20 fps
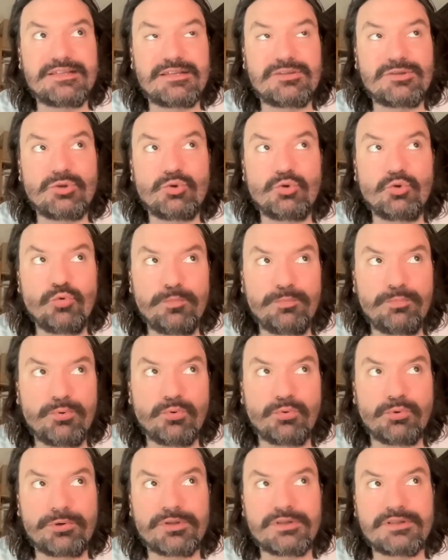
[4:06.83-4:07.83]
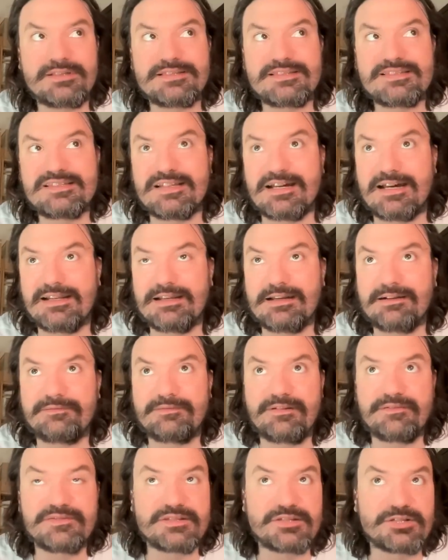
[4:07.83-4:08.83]
ten upór cara
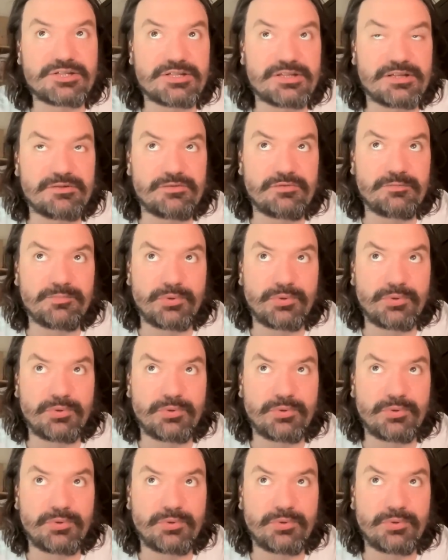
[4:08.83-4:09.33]
we wskrzeszeniu